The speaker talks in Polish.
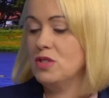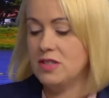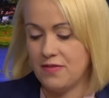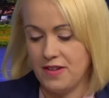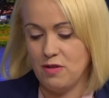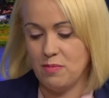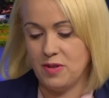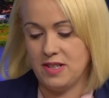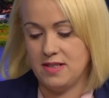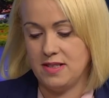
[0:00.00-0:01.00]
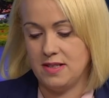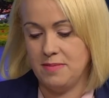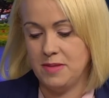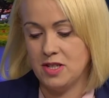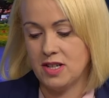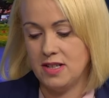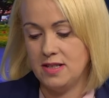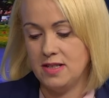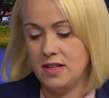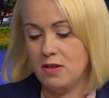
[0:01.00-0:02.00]
trwają protesty.
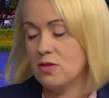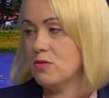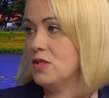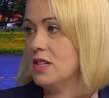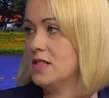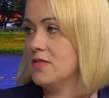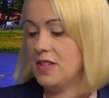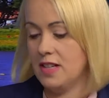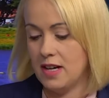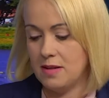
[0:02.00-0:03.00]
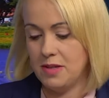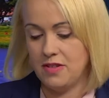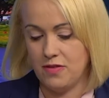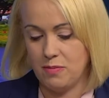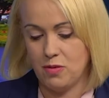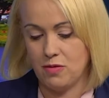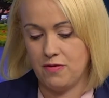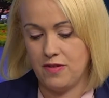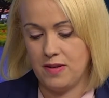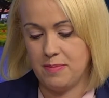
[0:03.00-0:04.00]
Mieszkańcy nie godzą się z wynikami
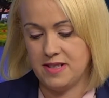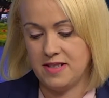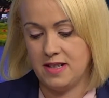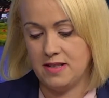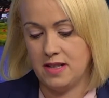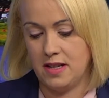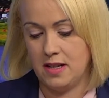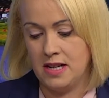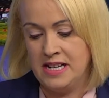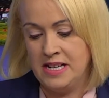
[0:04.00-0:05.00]
wyborów e, prezydenckich,